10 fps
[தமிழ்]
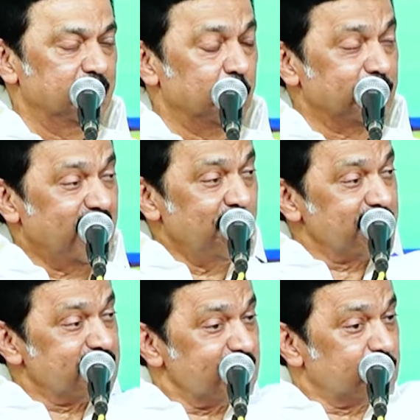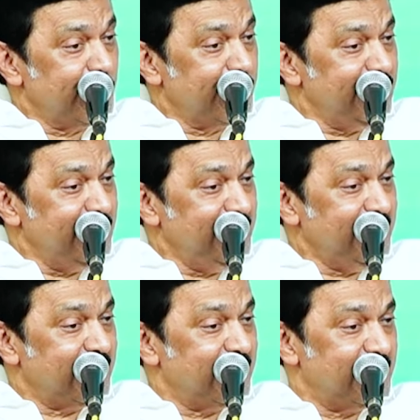முதலமைச்சர் தொடங்கி
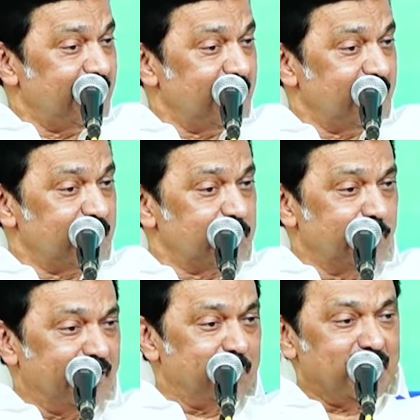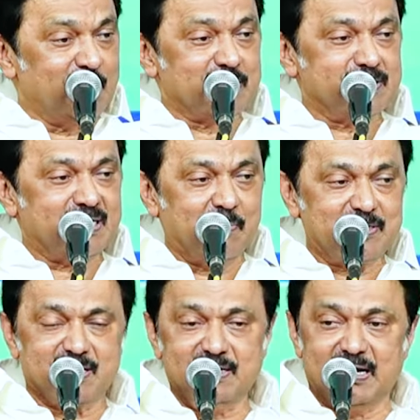துணை முதலமைச்சர்
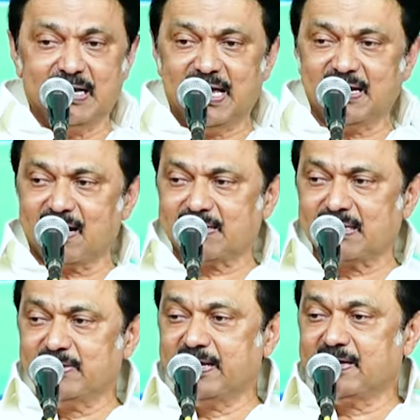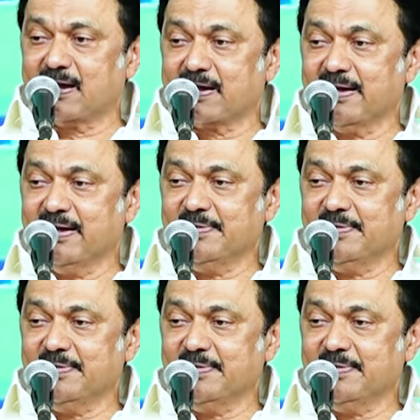அமைச்சர்கள் எல்லாரும் களத்தில் வந்து நிற்கிறாங்க